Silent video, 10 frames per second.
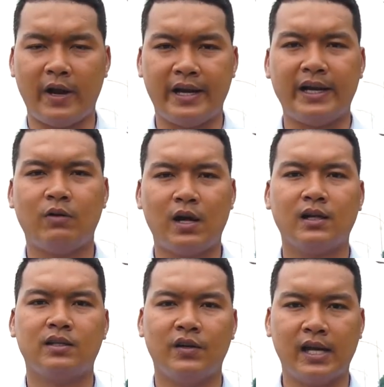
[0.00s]
về cái lô
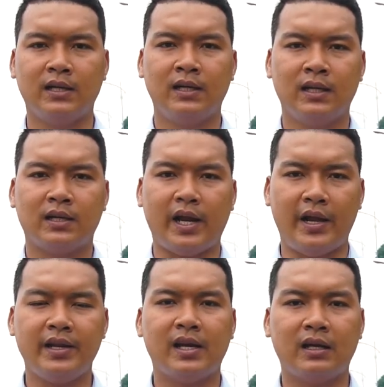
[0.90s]
đất cho Nhân
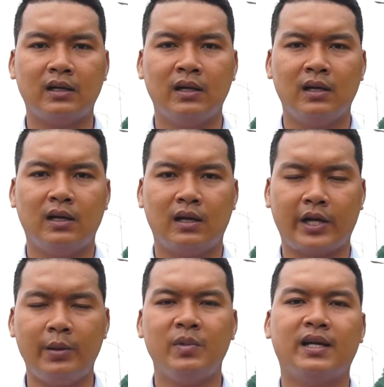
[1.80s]
để Nhân
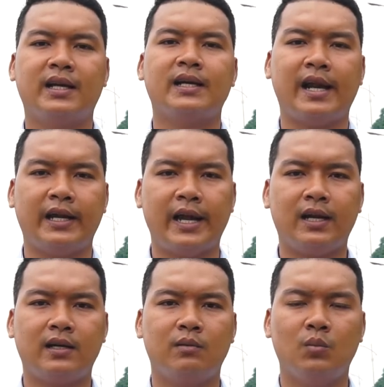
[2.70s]
kiếm những cái khách hàng
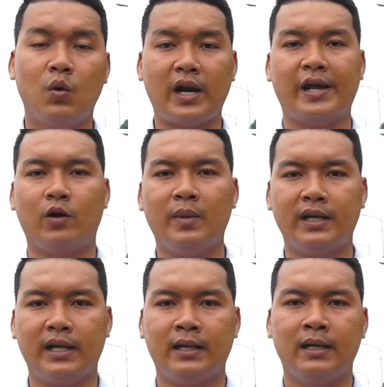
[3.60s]
khác mua lại của
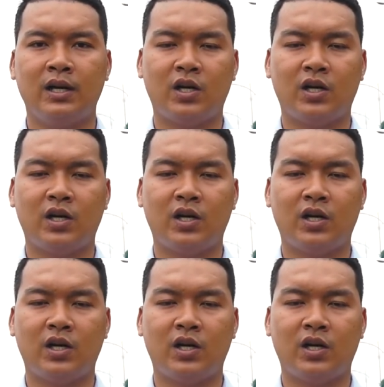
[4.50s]
mình nha.